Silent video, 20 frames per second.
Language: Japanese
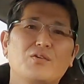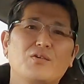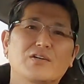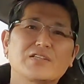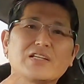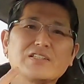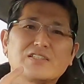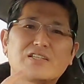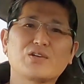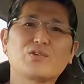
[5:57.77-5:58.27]

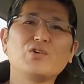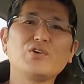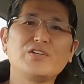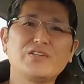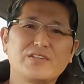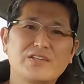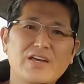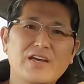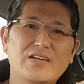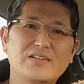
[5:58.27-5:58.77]
私、
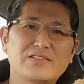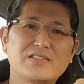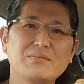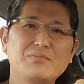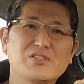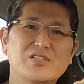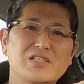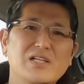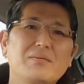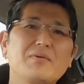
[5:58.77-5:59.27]
セコインで全
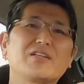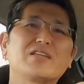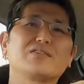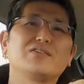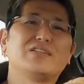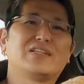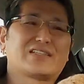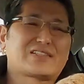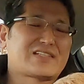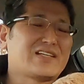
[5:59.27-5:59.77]
部調べて
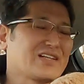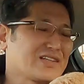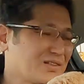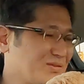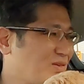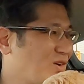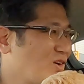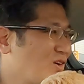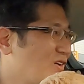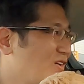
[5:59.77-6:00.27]
るんですけれ
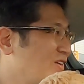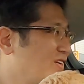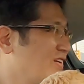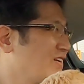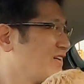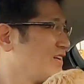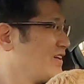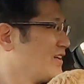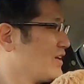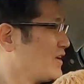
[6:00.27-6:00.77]
ども、
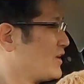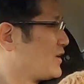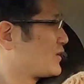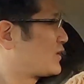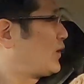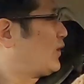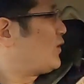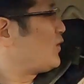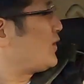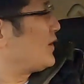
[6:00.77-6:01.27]
今